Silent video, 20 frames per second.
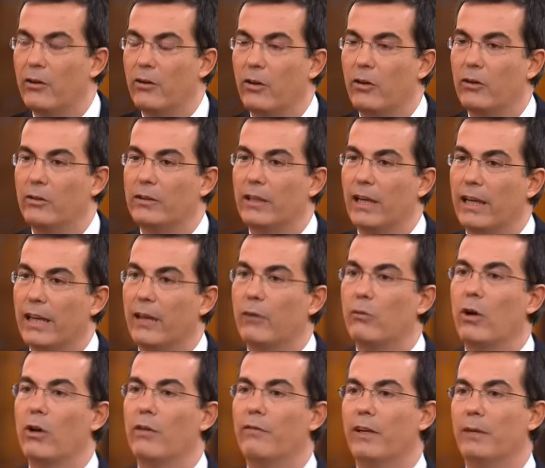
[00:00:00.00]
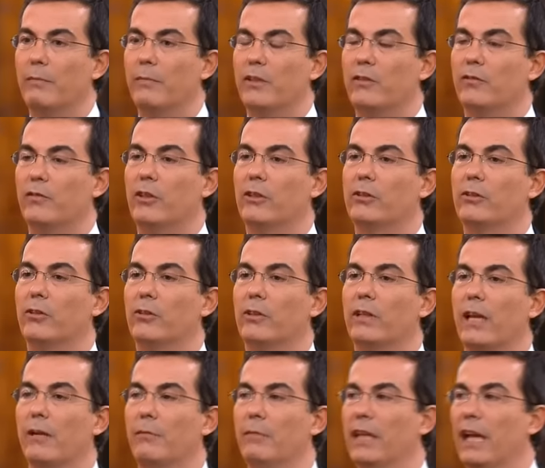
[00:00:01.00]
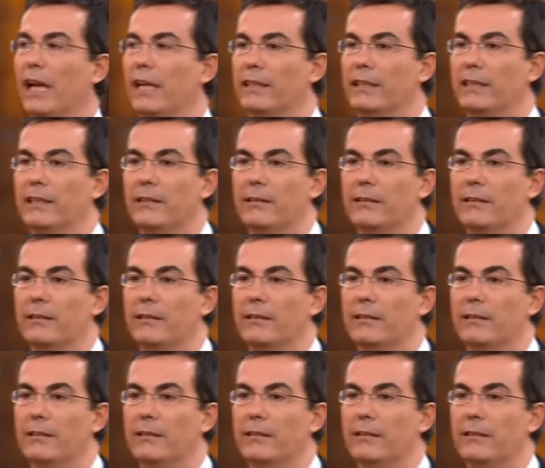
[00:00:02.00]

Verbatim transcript: cosa, che ruolo avrebbe svolto Carminati.